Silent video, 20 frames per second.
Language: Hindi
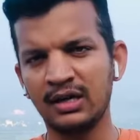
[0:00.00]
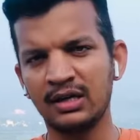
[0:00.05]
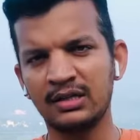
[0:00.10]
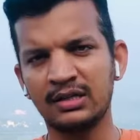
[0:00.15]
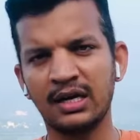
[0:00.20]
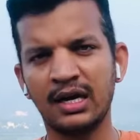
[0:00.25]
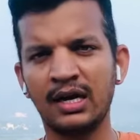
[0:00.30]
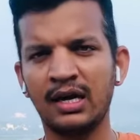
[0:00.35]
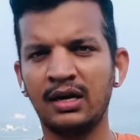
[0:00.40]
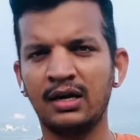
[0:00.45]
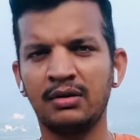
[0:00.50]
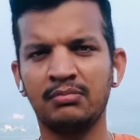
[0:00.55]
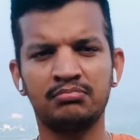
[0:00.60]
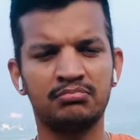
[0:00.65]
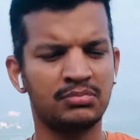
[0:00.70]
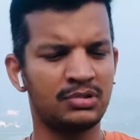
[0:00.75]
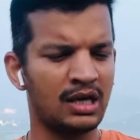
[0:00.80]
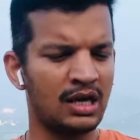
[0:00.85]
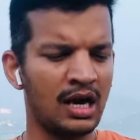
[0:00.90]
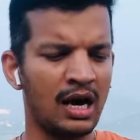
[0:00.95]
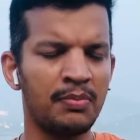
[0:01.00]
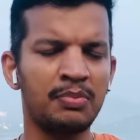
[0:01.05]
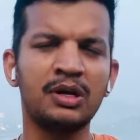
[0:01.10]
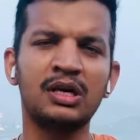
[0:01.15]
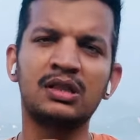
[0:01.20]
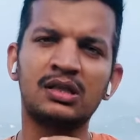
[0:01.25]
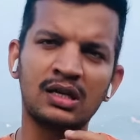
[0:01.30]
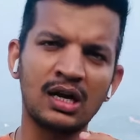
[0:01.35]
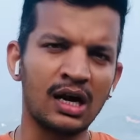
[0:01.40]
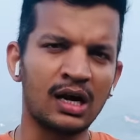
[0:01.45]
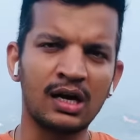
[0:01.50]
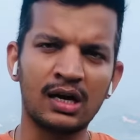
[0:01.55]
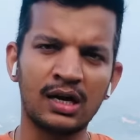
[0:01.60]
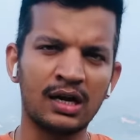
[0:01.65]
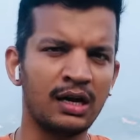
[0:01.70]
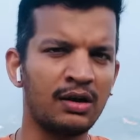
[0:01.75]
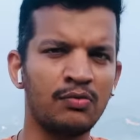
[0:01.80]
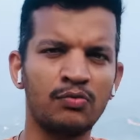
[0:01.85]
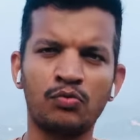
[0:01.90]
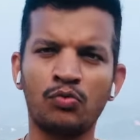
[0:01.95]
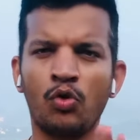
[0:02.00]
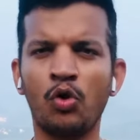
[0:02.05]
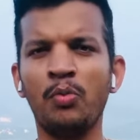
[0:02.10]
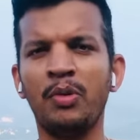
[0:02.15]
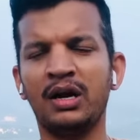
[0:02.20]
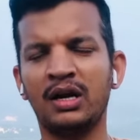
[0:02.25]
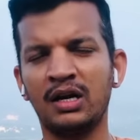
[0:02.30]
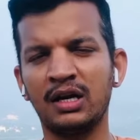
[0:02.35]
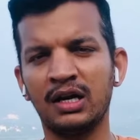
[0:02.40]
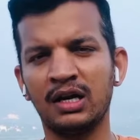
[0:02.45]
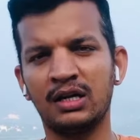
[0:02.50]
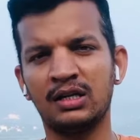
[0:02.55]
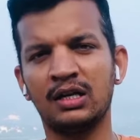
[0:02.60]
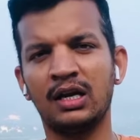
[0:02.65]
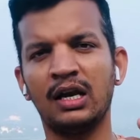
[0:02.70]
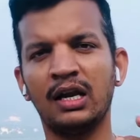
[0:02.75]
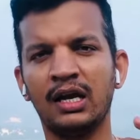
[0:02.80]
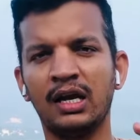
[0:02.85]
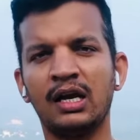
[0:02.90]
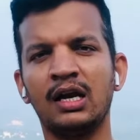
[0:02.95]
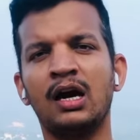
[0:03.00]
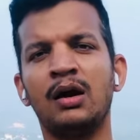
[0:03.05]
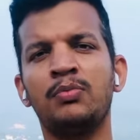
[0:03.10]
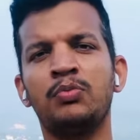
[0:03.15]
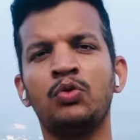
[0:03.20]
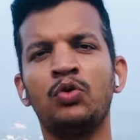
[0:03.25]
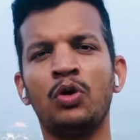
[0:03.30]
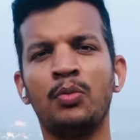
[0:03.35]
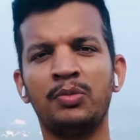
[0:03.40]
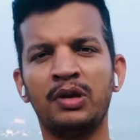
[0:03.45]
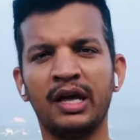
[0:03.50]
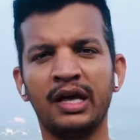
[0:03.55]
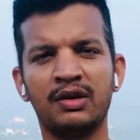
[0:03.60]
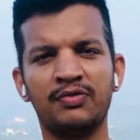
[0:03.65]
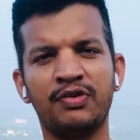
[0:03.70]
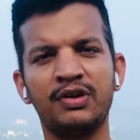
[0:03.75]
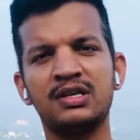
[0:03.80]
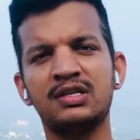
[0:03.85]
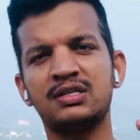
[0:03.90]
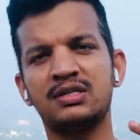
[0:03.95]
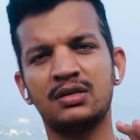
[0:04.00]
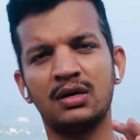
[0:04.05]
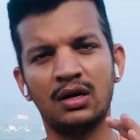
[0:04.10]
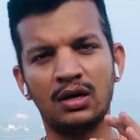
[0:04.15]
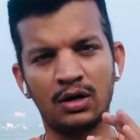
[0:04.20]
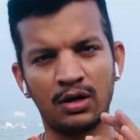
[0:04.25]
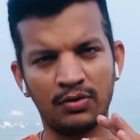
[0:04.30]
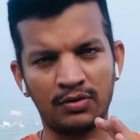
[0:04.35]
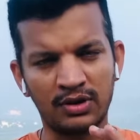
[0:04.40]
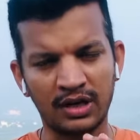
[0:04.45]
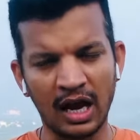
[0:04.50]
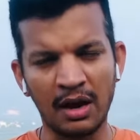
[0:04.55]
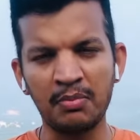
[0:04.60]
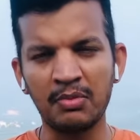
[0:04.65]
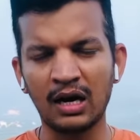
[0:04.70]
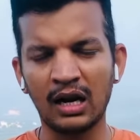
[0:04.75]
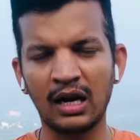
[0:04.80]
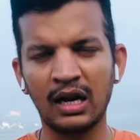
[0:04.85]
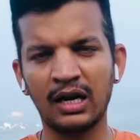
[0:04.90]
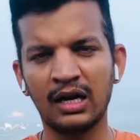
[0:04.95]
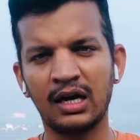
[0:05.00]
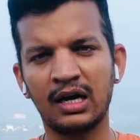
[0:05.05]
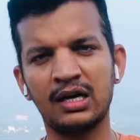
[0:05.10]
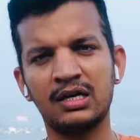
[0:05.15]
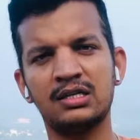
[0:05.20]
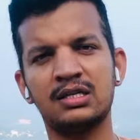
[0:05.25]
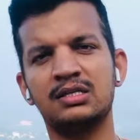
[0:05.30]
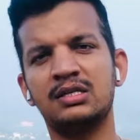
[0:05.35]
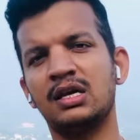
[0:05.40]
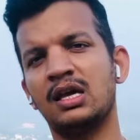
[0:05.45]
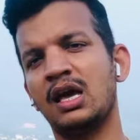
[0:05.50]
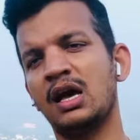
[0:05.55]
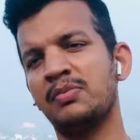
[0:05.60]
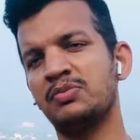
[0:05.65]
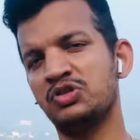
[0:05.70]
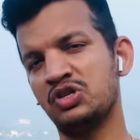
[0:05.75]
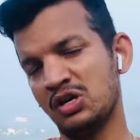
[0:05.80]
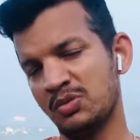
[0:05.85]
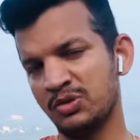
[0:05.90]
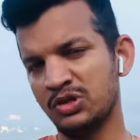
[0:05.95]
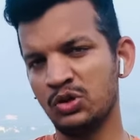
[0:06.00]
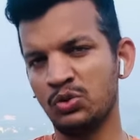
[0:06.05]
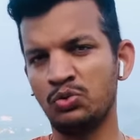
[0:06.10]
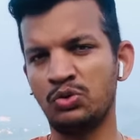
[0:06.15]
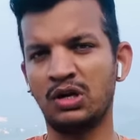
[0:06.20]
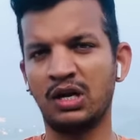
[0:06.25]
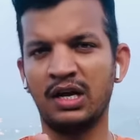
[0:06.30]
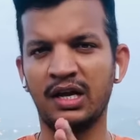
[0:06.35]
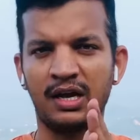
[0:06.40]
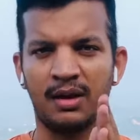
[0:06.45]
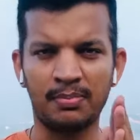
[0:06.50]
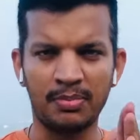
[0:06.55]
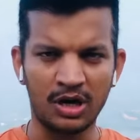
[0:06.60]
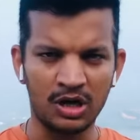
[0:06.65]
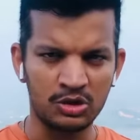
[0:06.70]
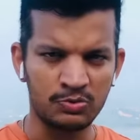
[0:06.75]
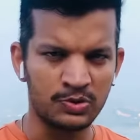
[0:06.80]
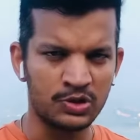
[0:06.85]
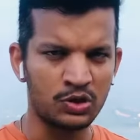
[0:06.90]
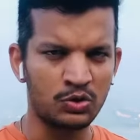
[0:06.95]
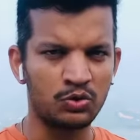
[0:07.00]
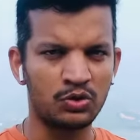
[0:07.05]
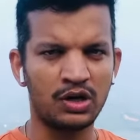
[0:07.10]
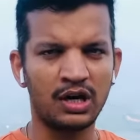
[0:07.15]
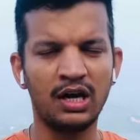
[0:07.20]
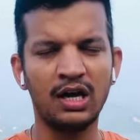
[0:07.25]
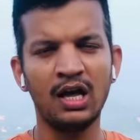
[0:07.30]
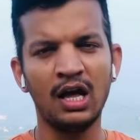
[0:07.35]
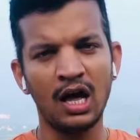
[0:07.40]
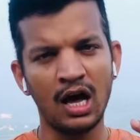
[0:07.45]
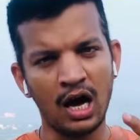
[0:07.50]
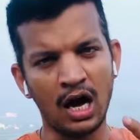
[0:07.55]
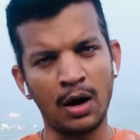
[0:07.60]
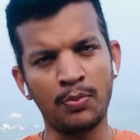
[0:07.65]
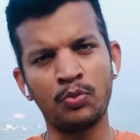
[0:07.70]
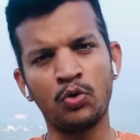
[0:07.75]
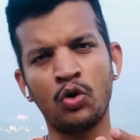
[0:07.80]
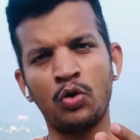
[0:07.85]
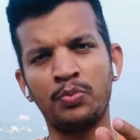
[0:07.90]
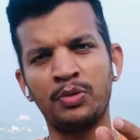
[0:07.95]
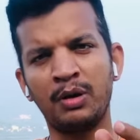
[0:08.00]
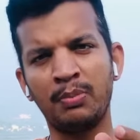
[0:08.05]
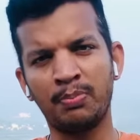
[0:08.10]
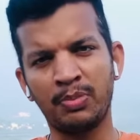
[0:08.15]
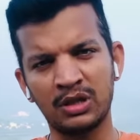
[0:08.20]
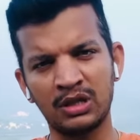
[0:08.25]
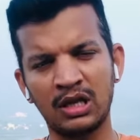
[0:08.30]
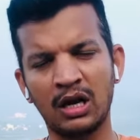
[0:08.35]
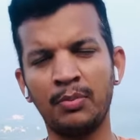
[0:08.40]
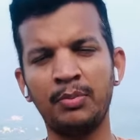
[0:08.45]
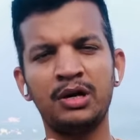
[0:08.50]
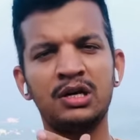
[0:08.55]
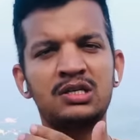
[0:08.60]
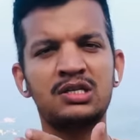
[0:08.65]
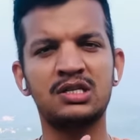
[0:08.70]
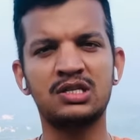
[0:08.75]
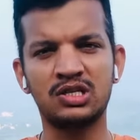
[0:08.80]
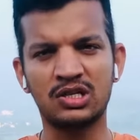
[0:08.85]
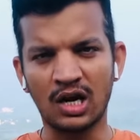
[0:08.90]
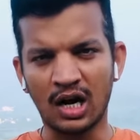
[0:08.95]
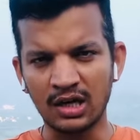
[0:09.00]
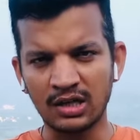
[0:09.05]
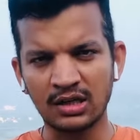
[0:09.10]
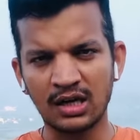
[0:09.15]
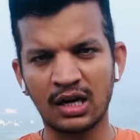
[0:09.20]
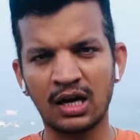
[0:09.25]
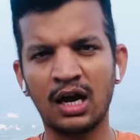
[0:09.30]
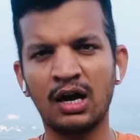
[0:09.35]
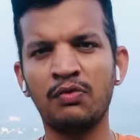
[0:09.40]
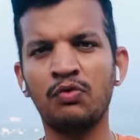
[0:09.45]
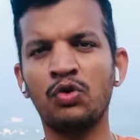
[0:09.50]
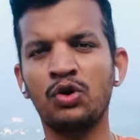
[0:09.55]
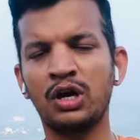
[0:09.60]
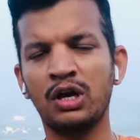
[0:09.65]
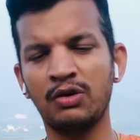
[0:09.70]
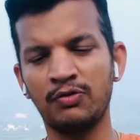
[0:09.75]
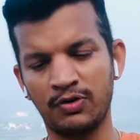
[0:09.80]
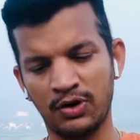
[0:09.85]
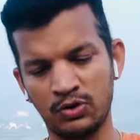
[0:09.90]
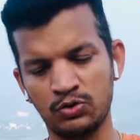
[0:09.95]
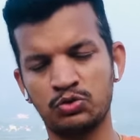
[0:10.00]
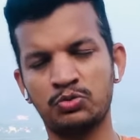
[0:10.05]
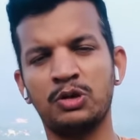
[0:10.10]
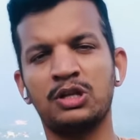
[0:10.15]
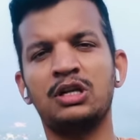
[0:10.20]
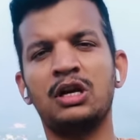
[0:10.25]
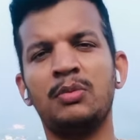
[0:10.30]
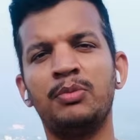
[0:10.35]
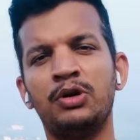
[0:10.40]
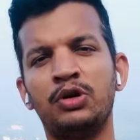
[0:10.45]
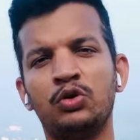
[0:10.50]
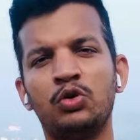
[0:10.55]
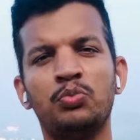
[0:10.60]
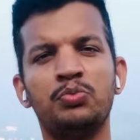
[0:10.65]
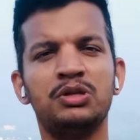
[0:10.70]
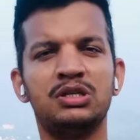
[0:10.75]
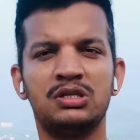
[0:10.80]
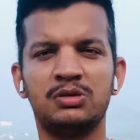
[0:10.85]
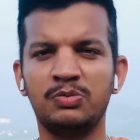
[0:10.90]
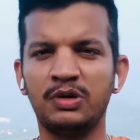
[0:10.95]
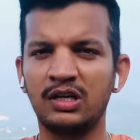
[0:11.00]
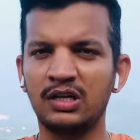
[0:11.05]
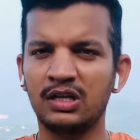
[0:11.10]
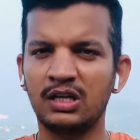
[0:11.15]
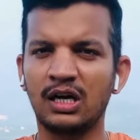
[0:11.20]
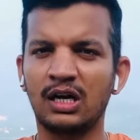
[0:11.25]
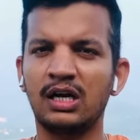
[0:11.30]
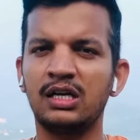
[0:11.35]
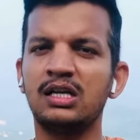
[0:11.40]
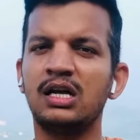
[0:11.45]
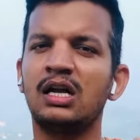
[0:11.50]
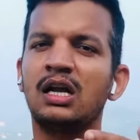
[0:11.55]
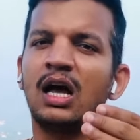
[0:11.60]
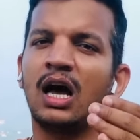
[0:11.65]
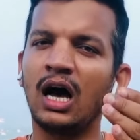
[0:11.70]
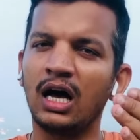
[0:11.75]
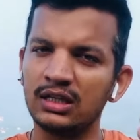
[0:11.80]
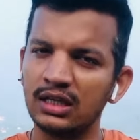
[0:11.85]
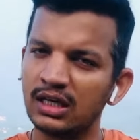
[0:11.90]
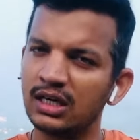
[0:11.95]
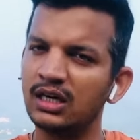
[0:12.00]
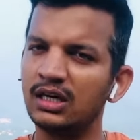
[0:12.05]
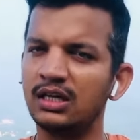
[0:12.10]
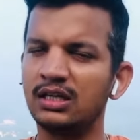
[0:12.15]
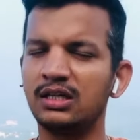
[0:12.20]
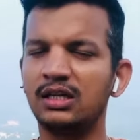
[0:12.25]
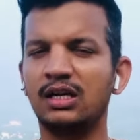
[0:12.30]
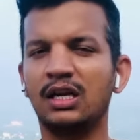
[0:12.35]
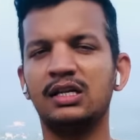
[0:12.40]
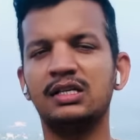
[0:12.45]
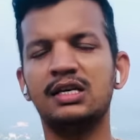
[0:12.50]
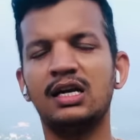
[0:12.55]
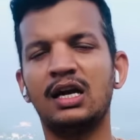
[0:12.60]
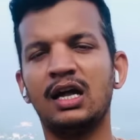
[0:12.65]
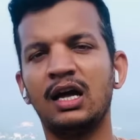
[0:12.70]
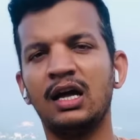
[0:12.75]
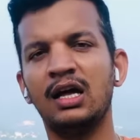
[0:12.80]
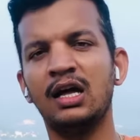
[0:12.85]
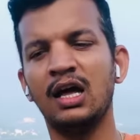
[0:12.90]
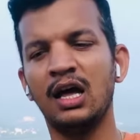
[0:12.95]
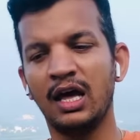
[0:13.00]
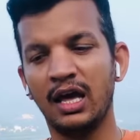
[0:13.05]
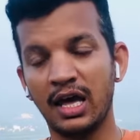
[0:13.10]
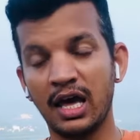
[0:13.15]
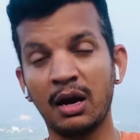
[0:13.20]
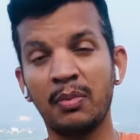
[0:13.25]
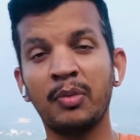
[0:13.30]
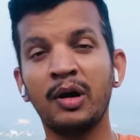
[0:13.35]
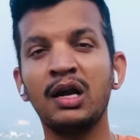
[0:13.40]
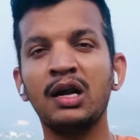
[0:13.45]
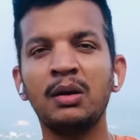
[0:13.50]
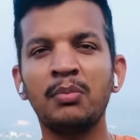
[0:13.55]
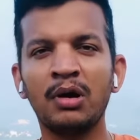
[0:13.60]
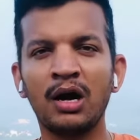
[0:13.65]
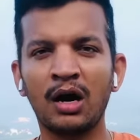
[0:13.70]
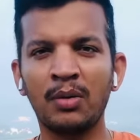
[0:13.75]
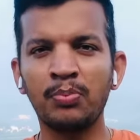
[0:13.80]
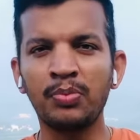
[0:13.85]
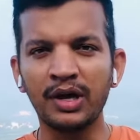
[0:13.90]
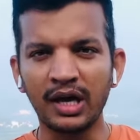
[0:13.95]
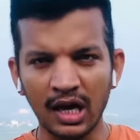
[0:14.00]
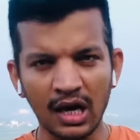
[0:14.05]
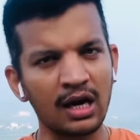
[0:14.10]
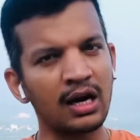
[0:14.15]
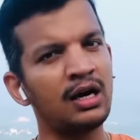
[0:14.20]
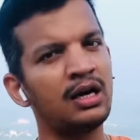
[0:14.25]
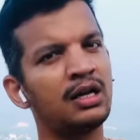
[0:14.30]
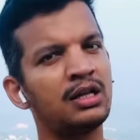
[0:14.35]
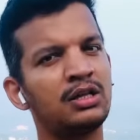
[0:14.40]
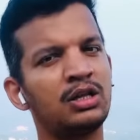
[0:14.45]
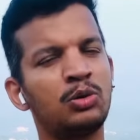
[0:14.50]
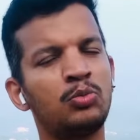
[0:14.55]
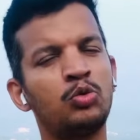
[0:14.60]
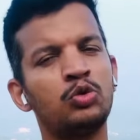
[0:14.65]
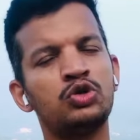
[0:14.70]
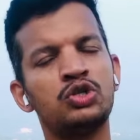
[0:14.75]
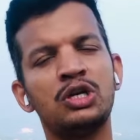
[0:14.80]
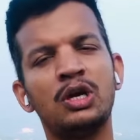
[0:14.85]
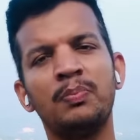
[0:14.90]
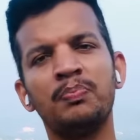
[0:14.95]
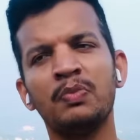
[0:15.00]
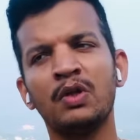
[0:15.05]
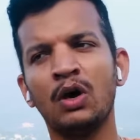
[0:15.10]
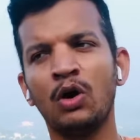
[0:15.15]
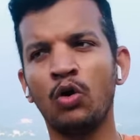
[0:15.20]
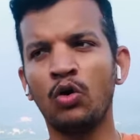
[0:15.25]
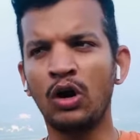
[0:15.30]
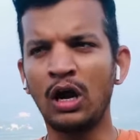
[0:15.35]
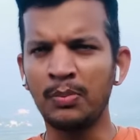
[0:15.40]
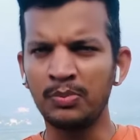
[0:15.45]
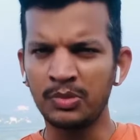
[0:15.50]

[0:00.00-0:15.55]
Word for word: करता है कि आप कितना कर रहे हैं कोई मैटर नहीं करता लेकिन आपको अपना एक फिक्स टाइम कर लेना है जैसे कि आप छः बजे उठ रहे हैं या पाँच बजे उठ रहे हैं आपको अपने पंद्रह मिनट से स्टार्ट करना है वॉकिंग फिर उस पंद्रह मिनट को बीस मिनट तक ले जाना है आधे घंटे तक ले जाना है एक महीने में आप एक घंटे तक पहुँचिए और आप